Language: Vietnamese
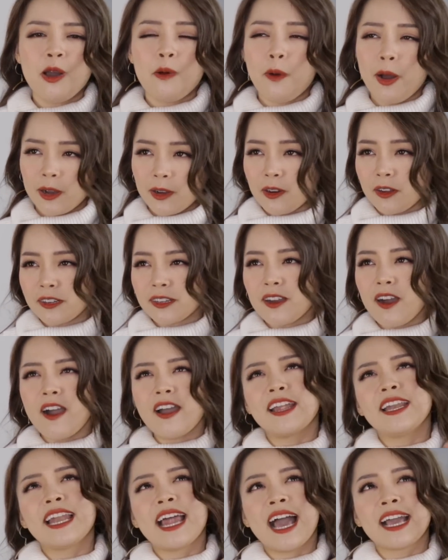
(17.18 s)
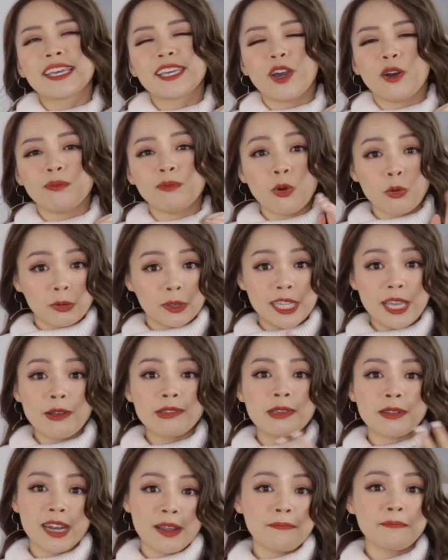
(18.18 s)
hoặc còn gọi là kiểu mục tiêu
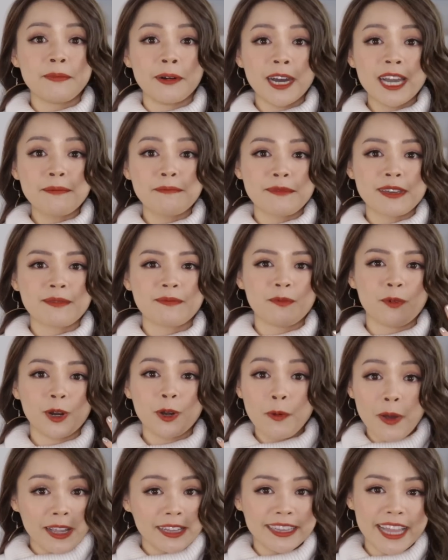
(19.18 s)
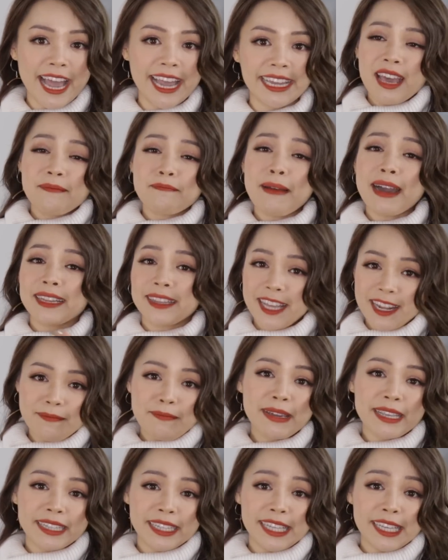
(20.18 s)
cho năm mới mà mình muốn hoàn thành bản thân
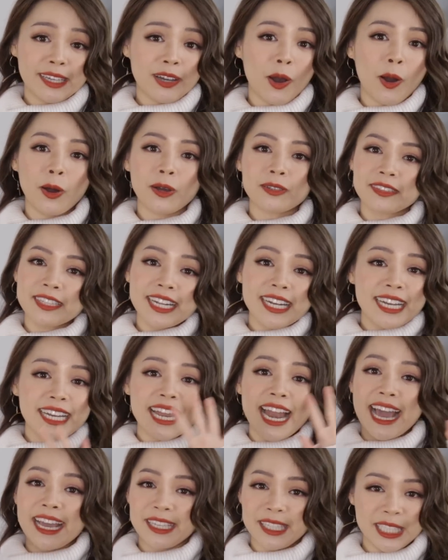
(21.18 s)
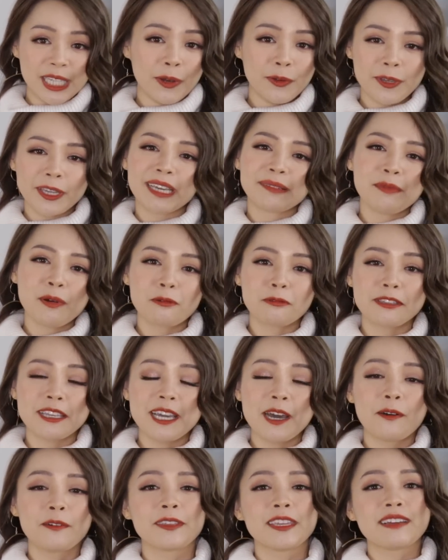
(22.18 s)
mình thì có rất là nhiều những cái mục
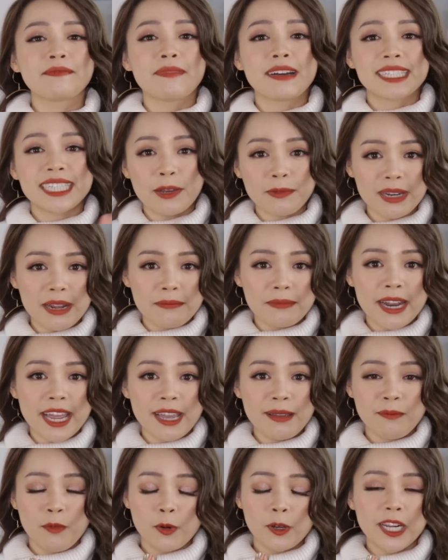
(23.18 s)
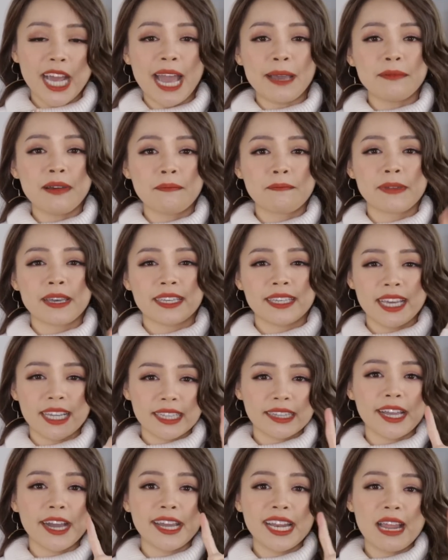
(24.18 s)
tiêu nhưng mà trong năm nay một cái mà mình
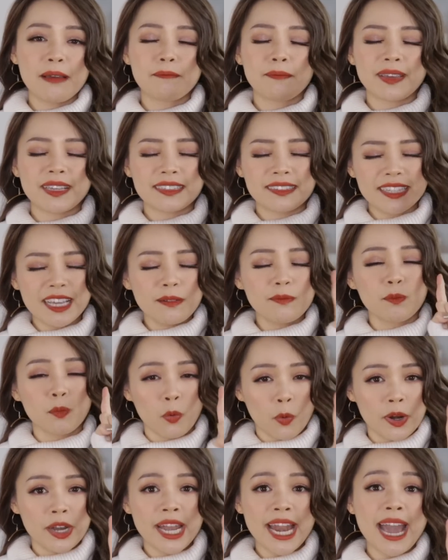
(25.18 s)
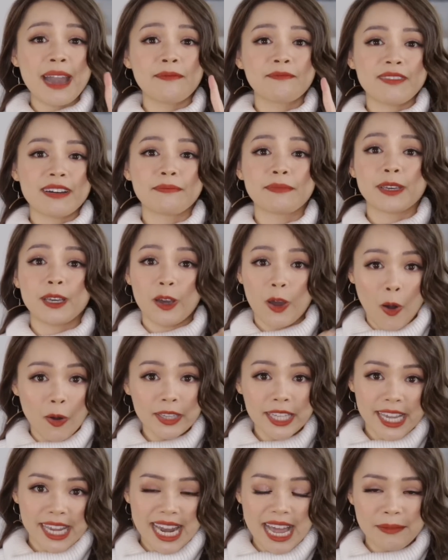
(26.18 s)
nhận thấy là mình rất muốn làm và mình có
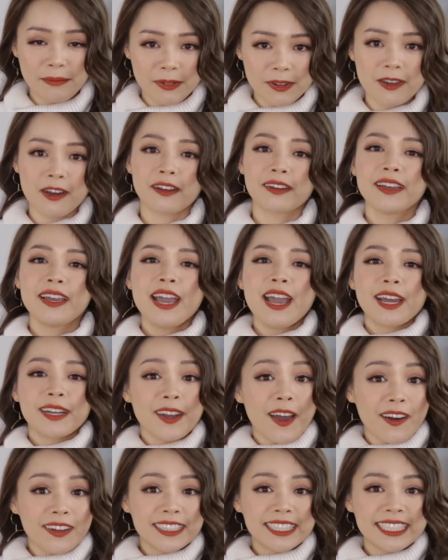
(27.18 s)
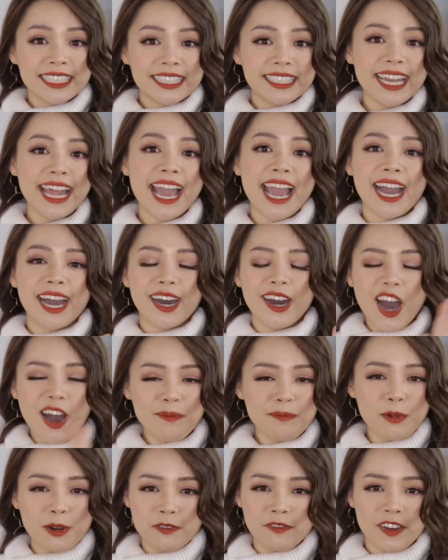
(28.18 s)
thể làm được đó chính là
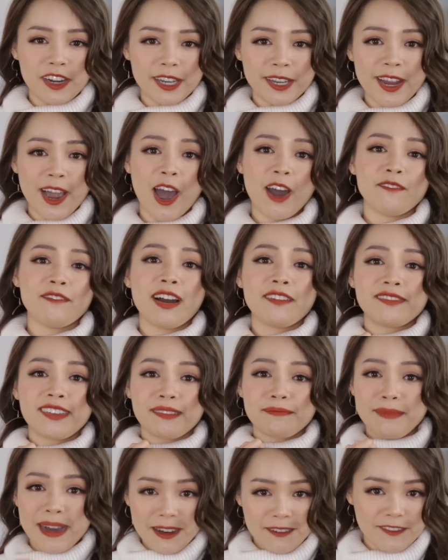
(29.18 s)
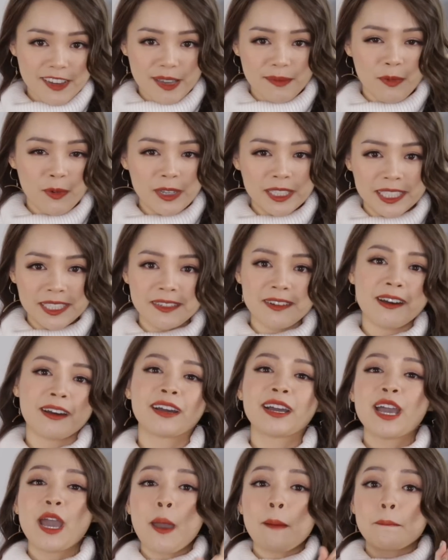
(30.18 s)
góp một phần nhỏ vào việc bảo vệ môi
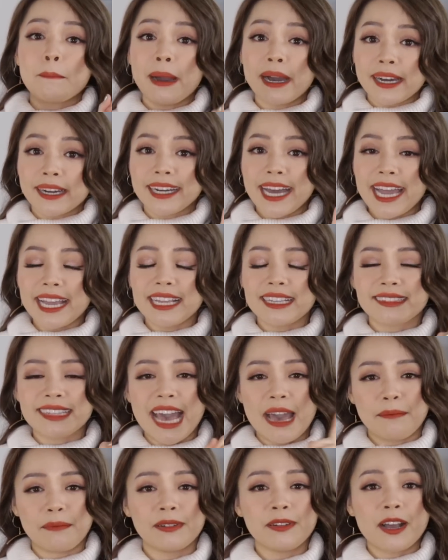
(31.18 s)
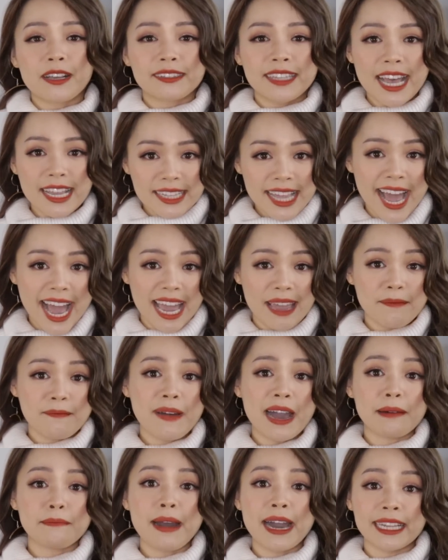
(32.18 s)
trường bằng cách giảm lượng rác thải
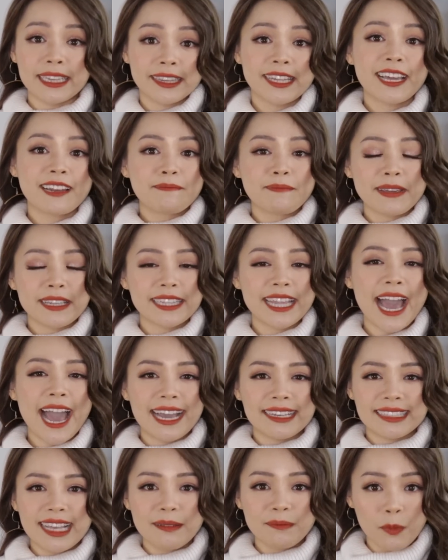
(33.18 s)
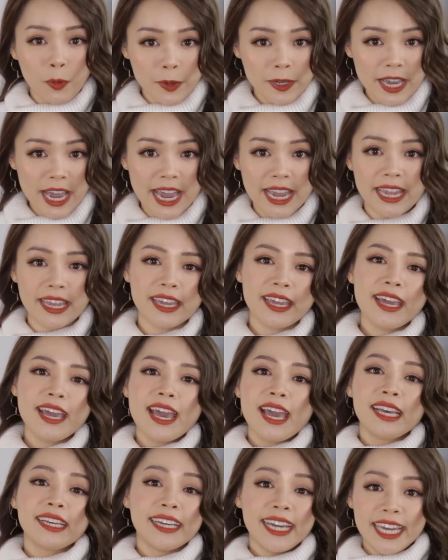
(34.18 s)
mà bản thân mình thải ra mỗi ngày
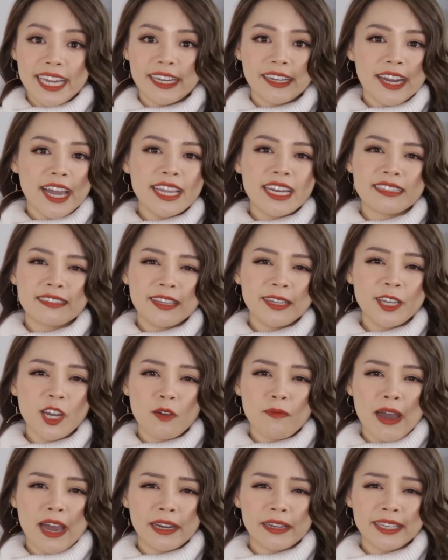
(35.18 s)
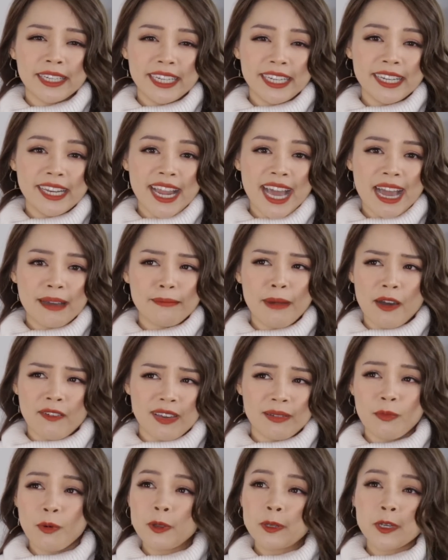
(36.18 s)
nghe đến đây thì rất nhiều bạn nghĩ là bảo
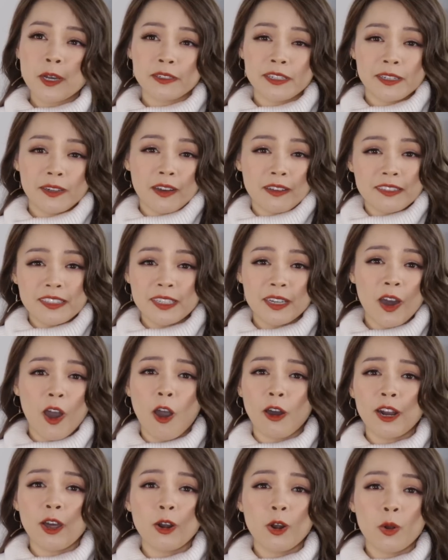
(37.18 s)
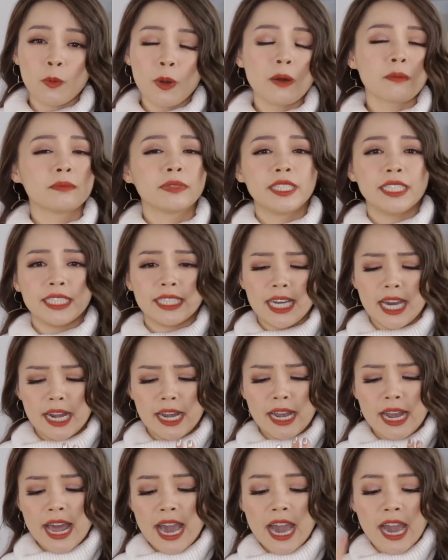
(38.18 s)
vệ môi trường thì có gì khó đâu đúng không chỉ
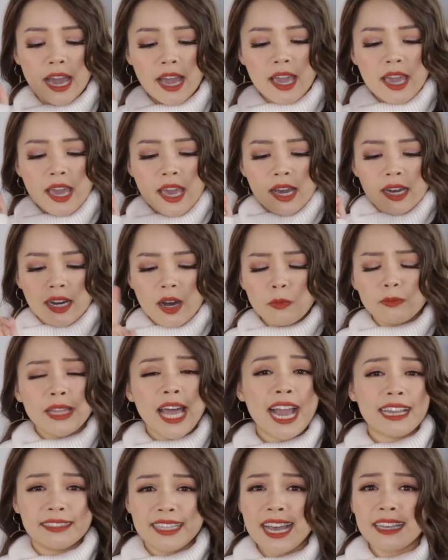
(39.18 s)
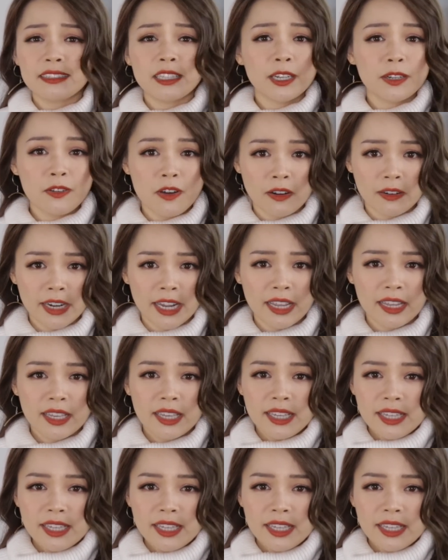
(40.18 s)
cần là không thải rác ra đường này